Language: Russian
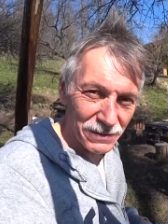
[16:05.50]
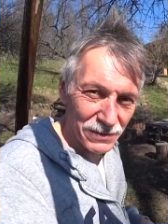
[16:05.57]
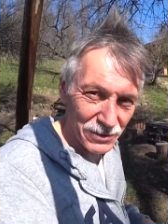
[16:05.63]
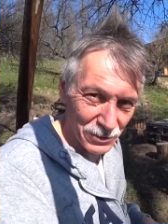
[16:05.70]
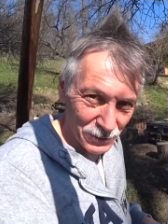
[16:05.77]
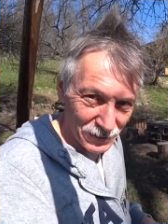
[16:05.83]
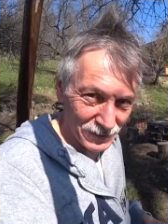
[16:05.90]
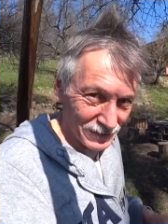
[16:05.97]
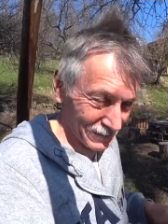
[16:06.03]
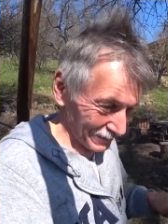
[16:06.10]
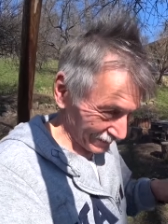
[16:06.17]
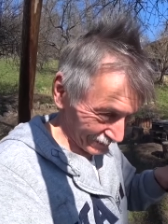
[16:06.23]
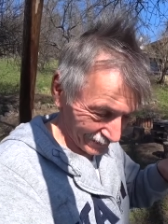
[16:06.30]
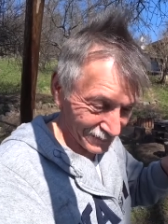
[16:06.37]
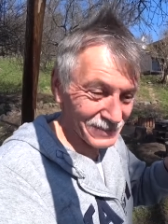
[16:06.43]
Все.
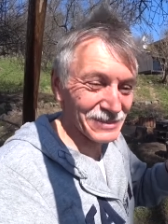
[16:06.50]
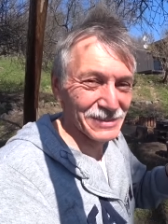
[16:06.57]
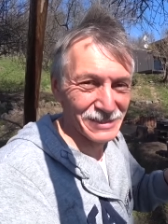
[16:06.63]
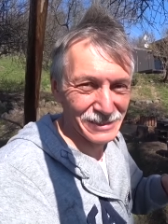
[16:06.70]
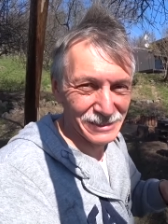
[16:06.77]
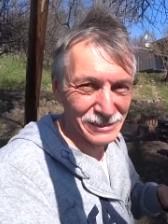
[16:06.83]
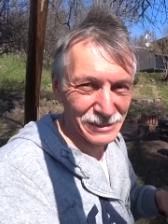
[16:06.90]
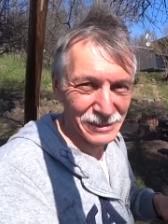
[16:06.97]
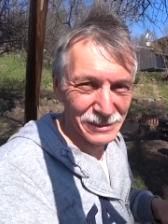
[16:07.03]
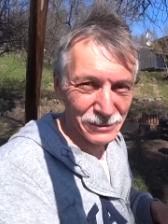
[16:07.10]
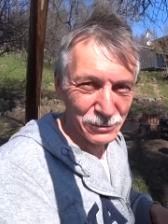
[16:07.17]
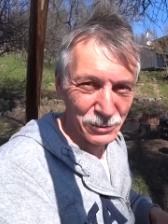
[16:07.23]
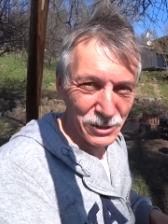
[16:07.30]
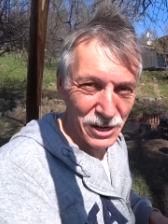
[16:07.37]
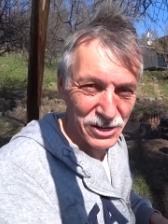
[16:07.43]

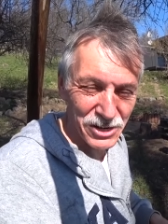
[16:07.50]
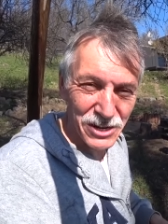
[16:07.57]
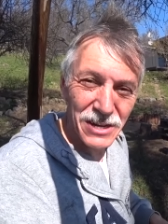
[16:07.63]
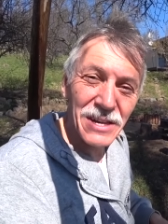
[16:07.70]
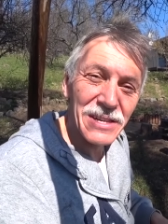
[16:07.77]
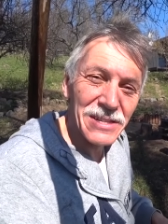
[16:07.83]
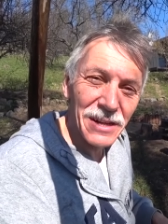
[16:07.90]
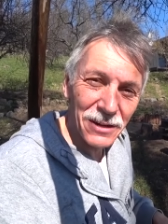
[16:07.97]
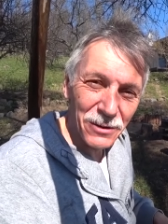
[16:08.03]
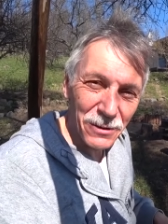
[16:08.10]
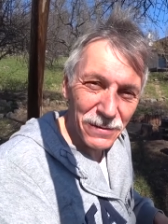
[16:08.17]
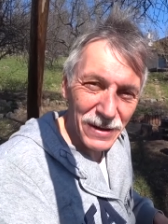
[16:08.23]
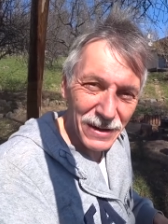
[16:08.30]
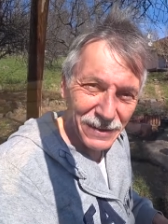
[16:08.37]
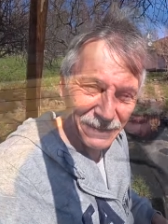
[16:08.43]
Удачи и
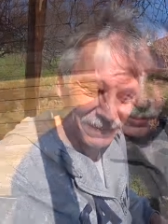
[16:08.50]
здоровья.